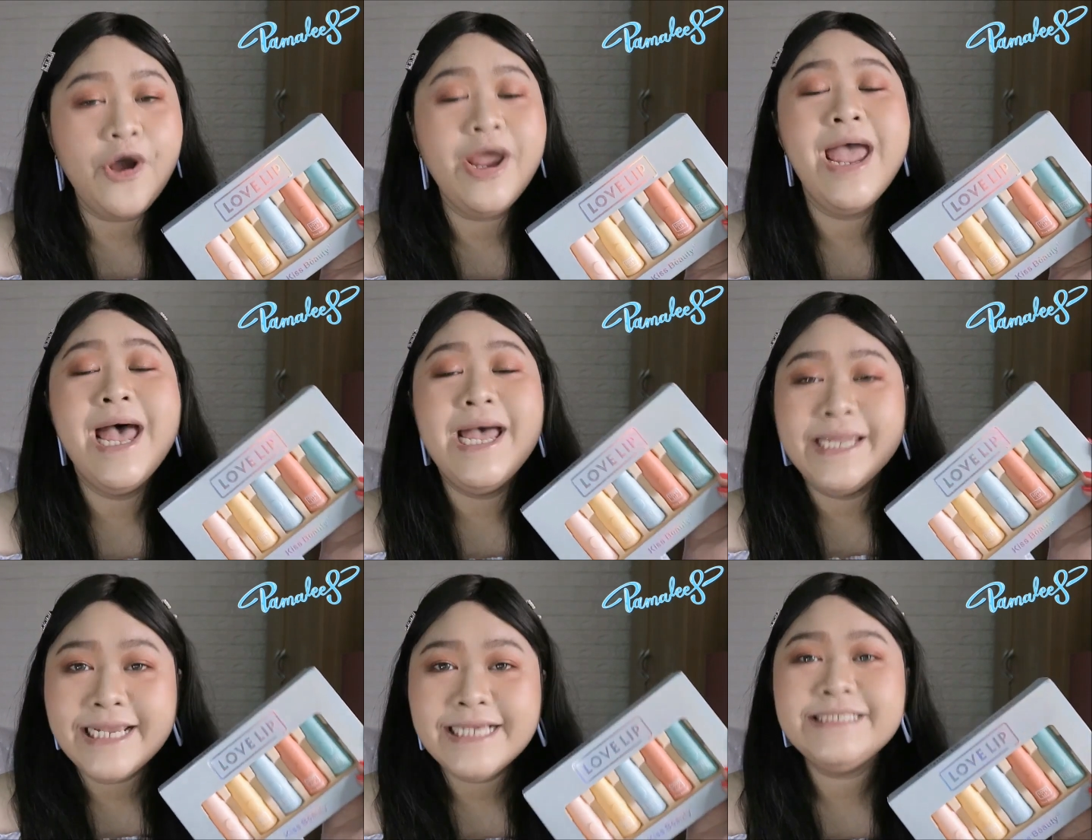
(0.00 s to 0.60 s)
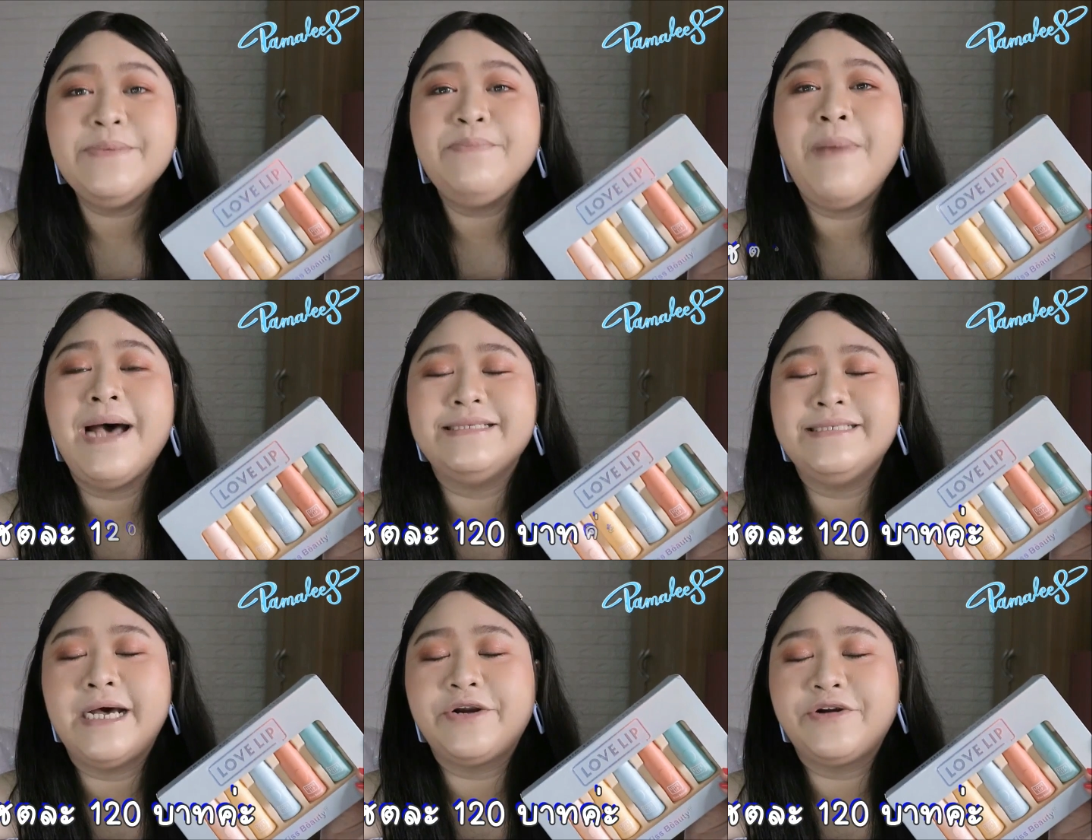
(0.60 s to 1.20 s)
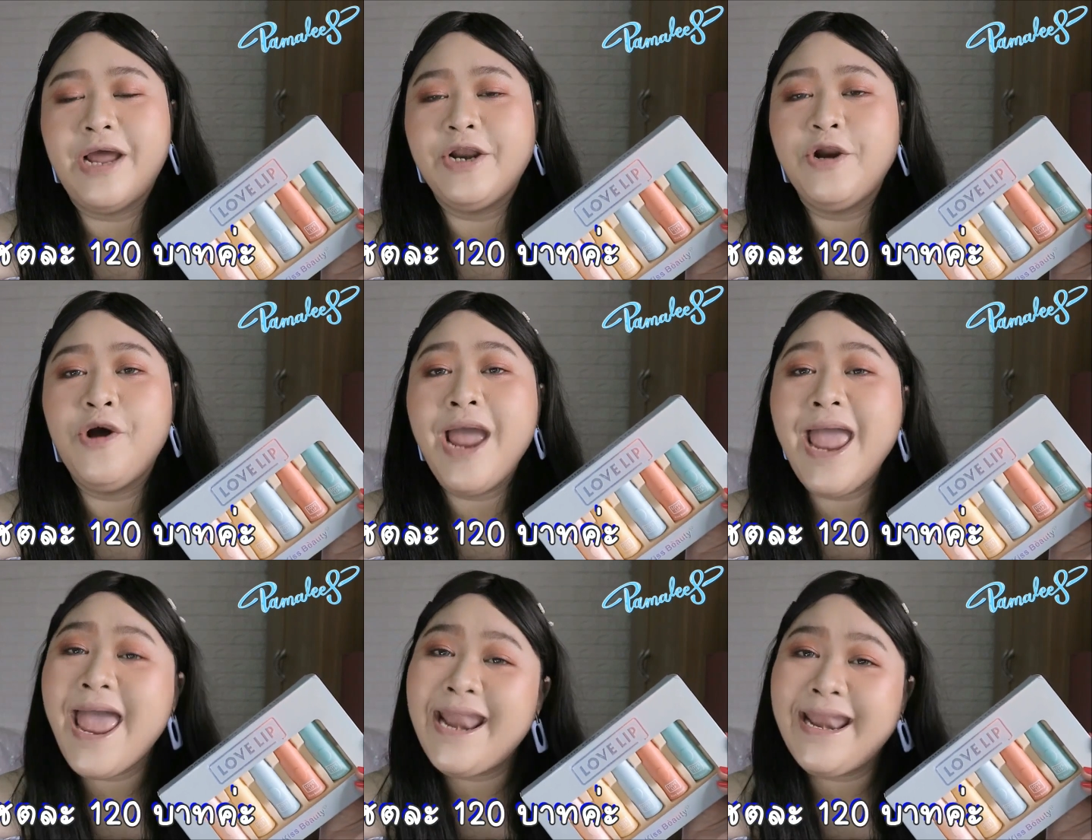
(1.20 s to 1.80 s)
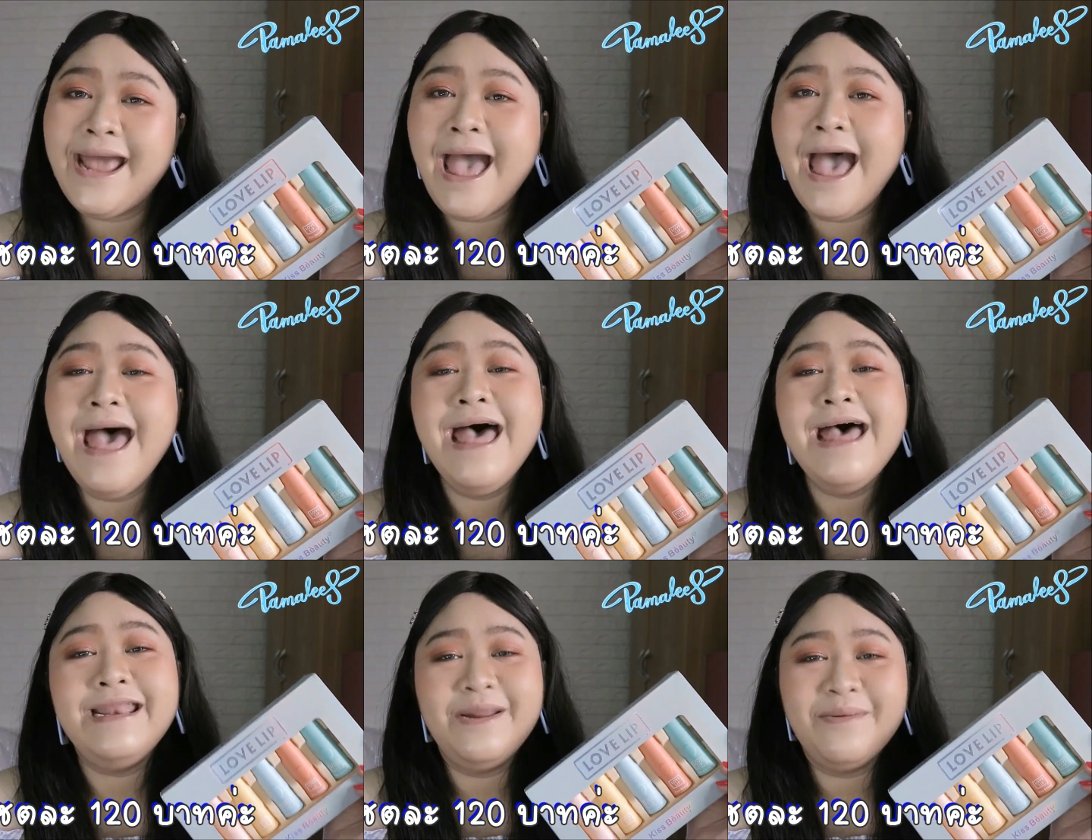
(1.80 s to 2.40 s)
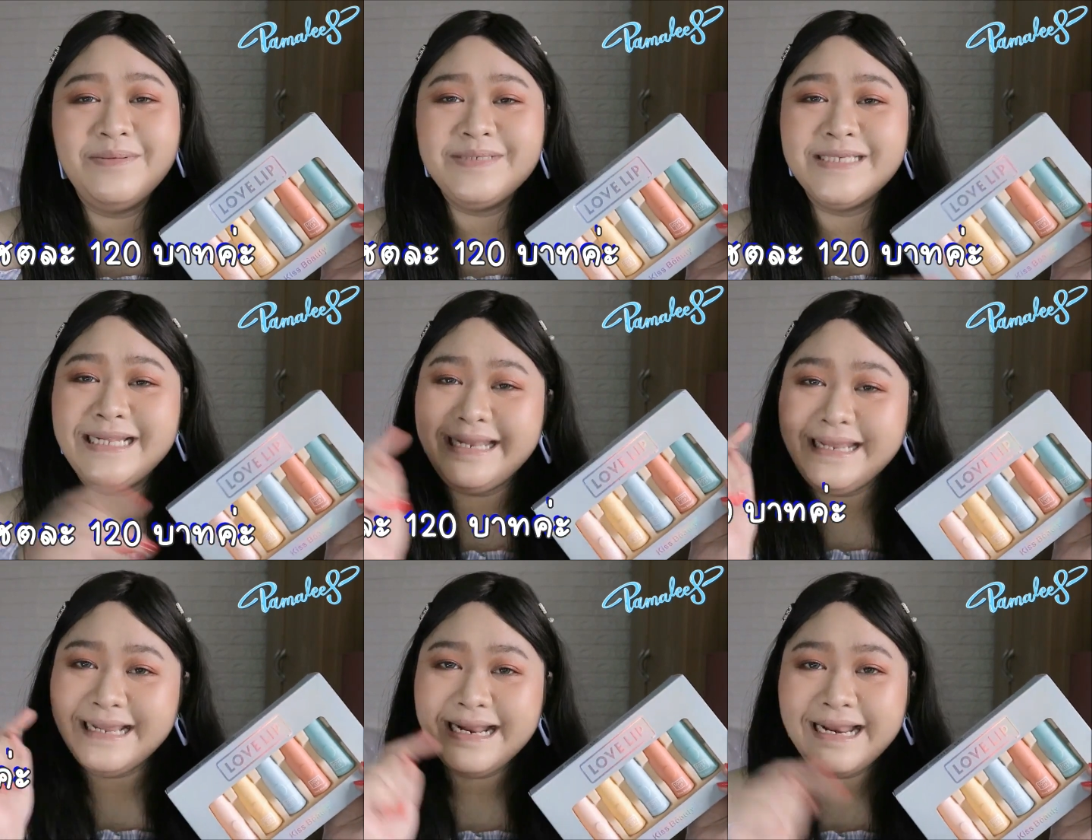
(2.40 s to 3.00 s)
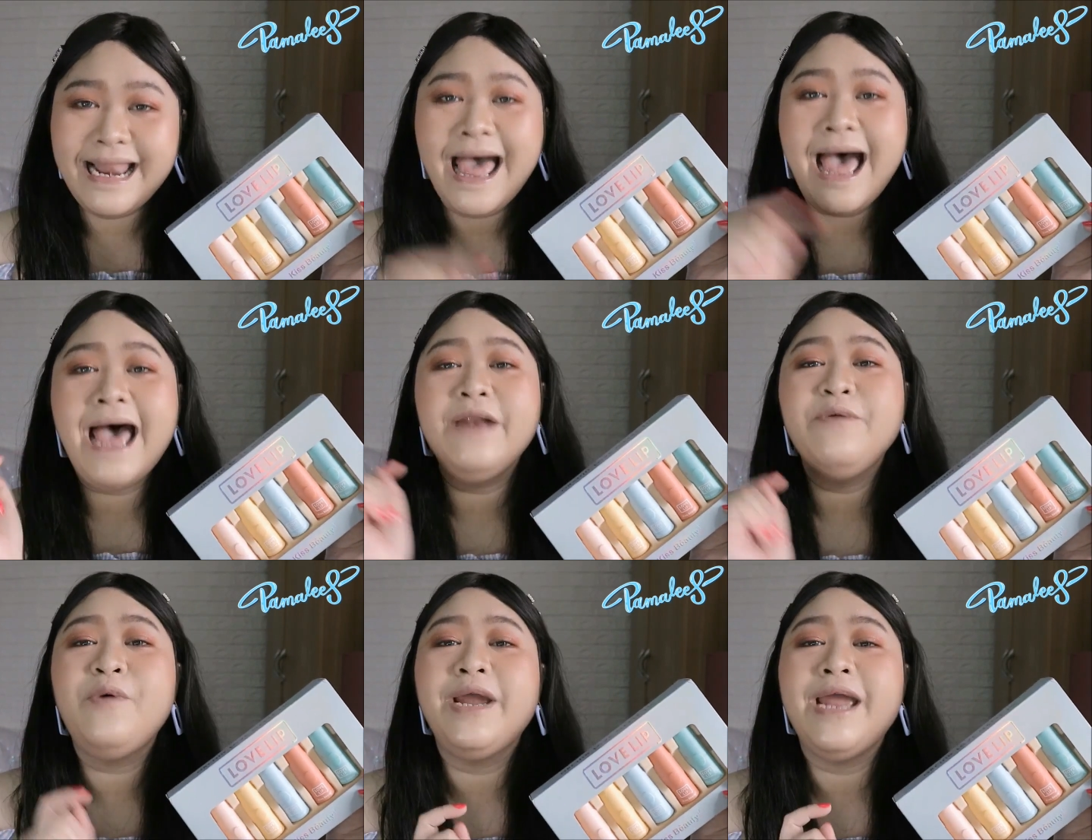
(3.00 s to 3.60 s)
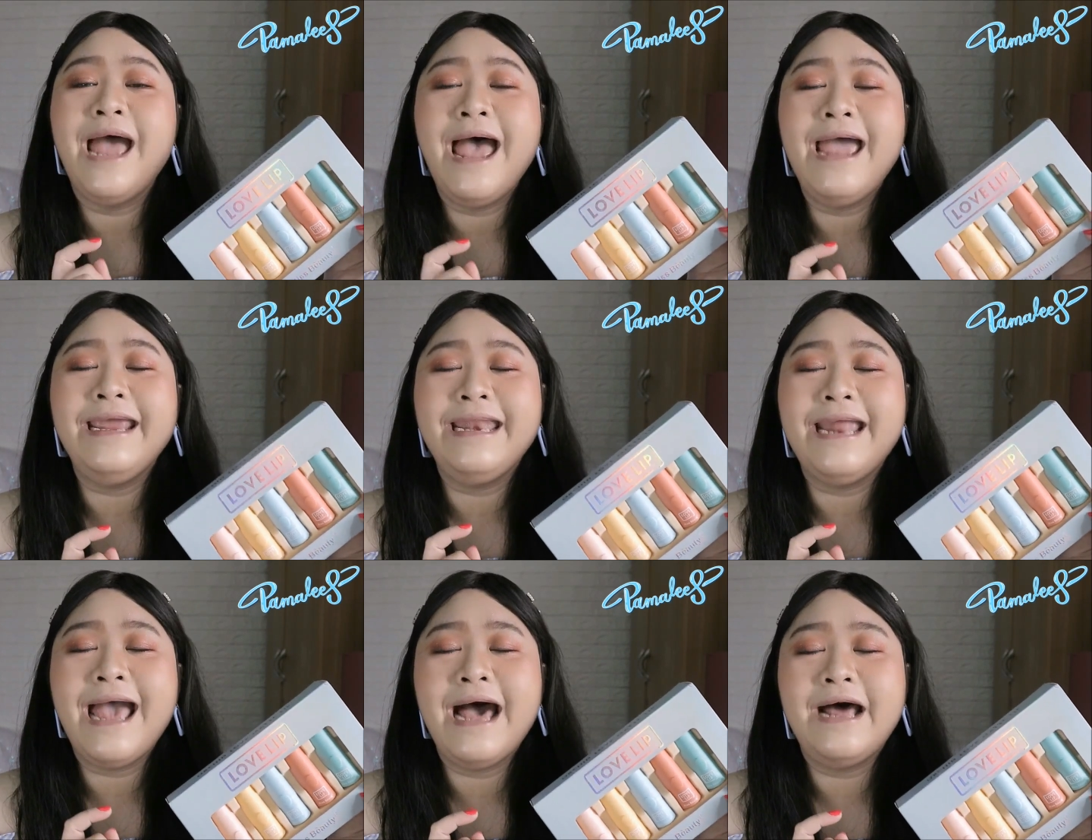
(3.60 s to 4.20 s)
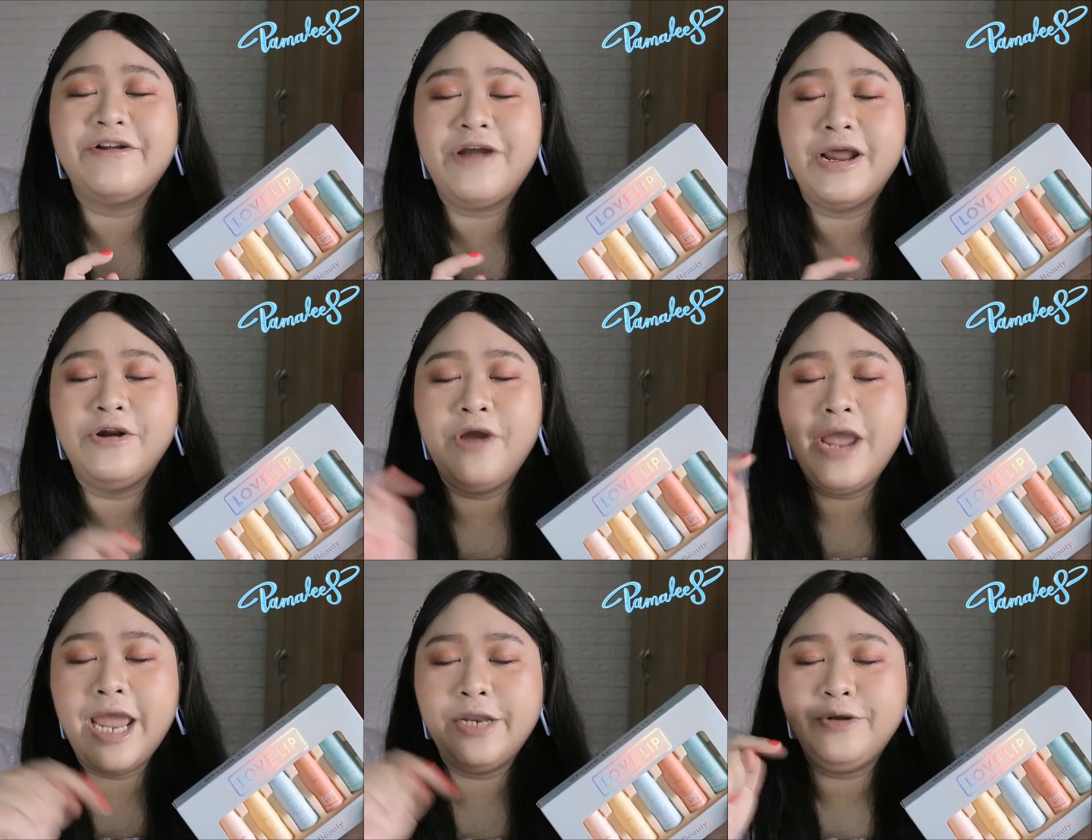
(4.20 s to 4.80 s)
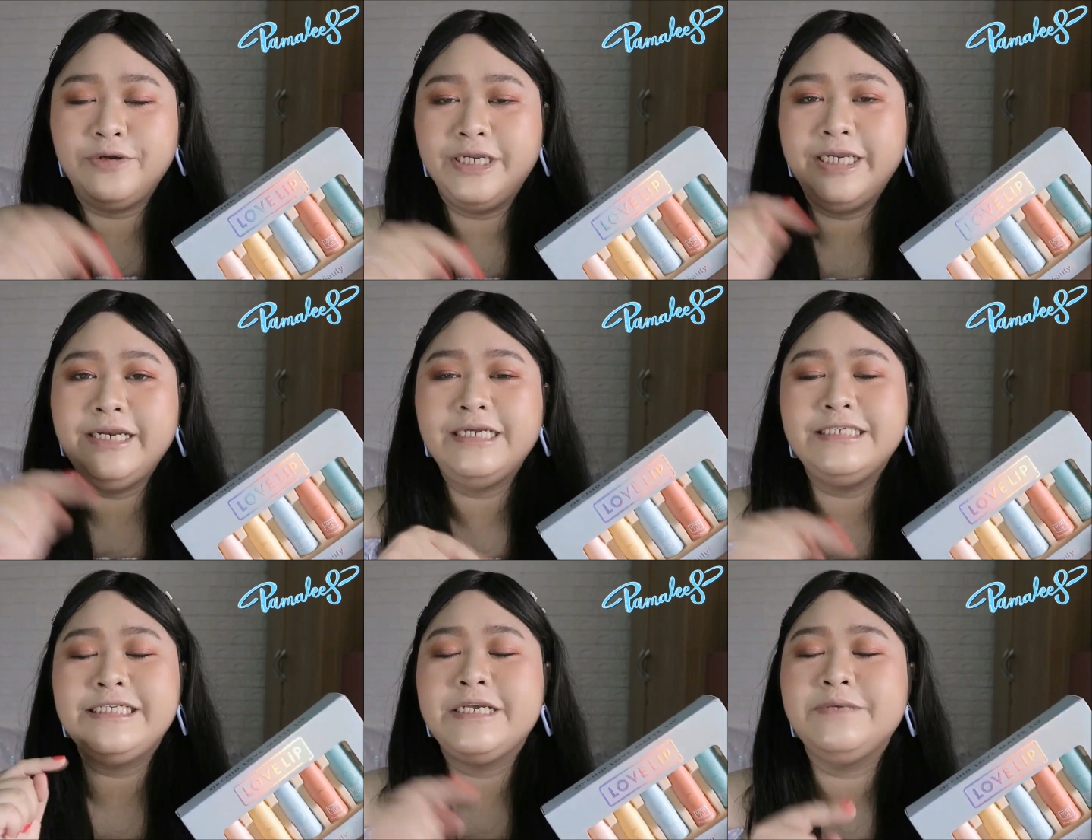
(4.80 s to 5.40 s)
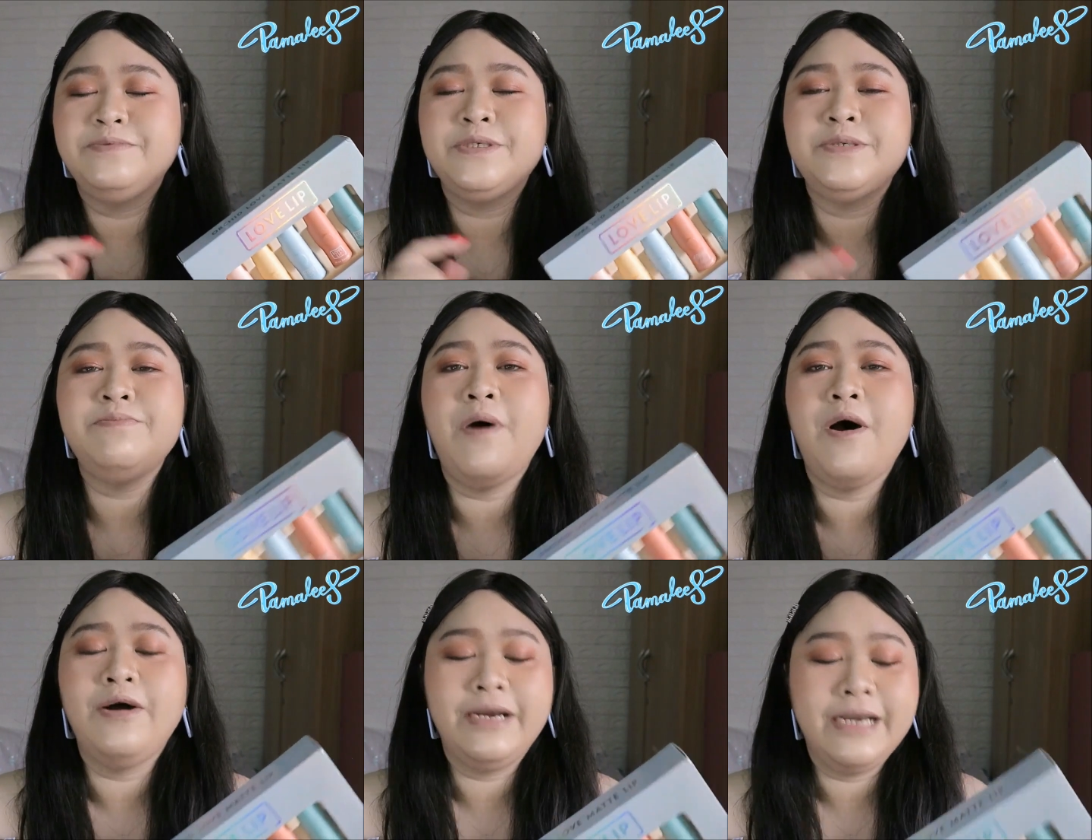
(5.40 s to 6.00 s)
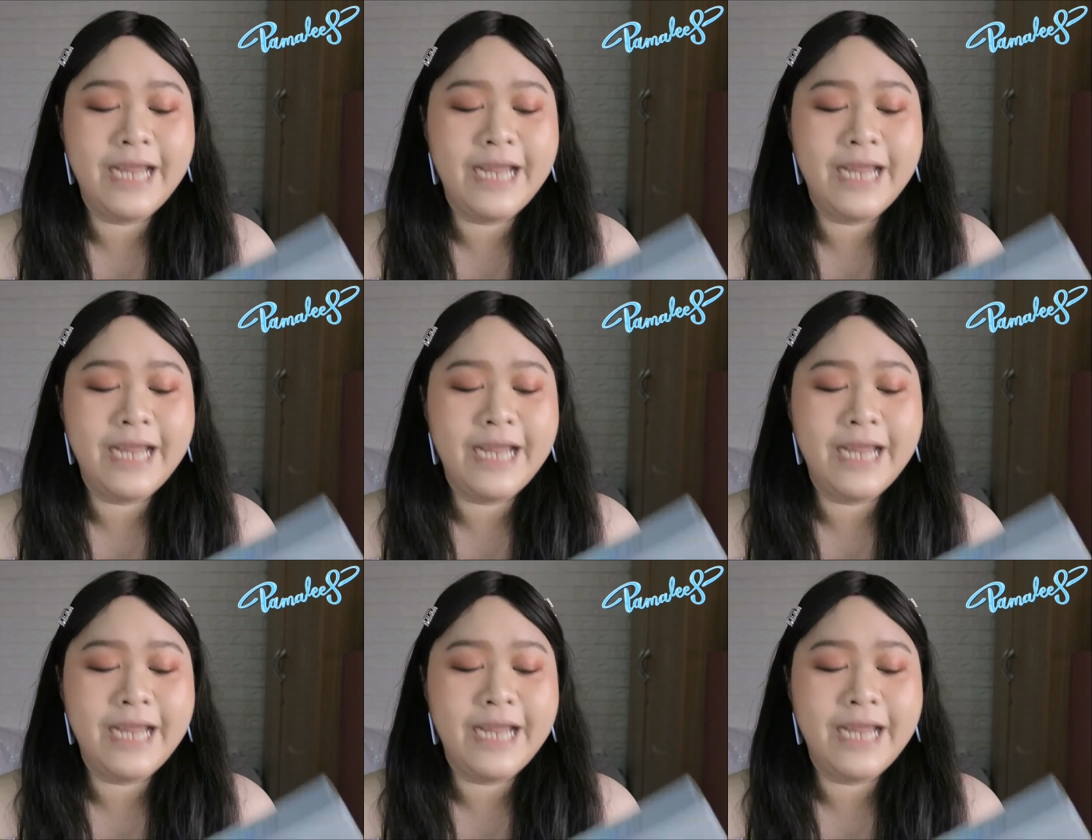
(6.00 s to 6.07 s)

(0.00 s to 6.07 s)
120 บาทจากร้านน้องแอนนะคะเดี๋ยวปามจะลิงก์ร้านไว้ให้นะคะร้านน้องแอนอยู่ที่ description box